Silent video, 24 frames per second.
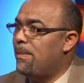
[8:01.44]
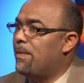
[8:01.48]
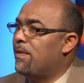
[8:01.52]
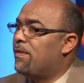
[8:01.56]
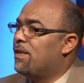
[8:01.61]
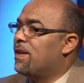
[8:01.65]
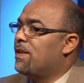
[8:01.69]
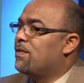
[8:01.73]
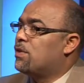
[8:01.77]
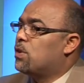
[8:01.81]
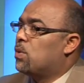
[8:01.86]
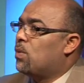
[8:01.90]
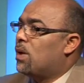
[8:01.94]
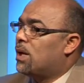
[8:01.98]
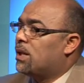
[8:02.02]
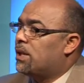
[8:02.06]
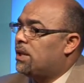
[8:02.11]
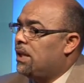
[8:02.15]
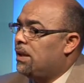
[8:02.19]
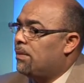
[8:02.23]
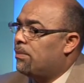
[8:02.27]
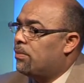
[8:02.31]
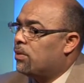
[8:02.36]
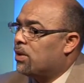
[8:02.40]
أما في نفس الوقت
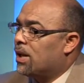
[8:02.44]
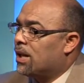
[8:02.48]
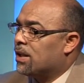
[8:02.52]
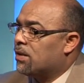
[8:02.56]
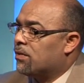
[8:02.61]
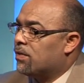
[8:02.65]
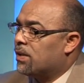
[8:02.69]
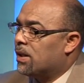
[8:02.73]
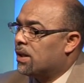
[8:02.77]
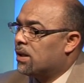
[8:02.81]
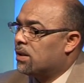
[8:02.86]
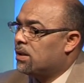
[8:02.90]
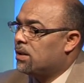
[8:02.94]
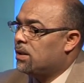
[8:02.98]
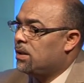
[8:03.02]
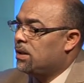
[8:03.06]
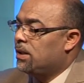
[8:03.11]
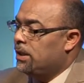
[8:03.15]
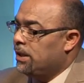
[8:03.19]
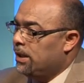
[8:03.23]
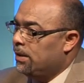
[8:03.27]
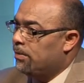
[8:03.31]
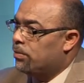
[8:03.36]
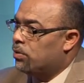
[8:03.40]
يحبوا الأطفال
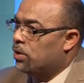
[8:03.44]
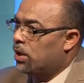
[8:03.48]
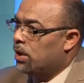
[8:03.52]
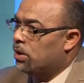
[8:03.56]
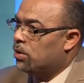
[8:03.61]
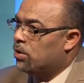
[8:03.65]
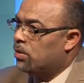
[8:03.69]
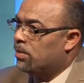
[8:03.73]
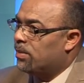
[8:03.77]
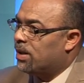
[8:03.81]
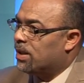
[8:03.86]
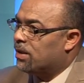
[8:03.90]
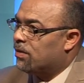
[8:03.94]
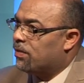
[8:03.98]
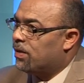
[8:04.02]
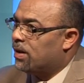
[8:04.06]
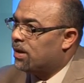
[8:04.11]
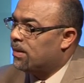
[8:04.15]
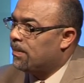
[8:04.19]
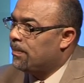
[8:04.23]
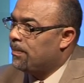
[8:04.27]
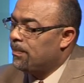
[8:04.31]
يحبوا عندهم أطفال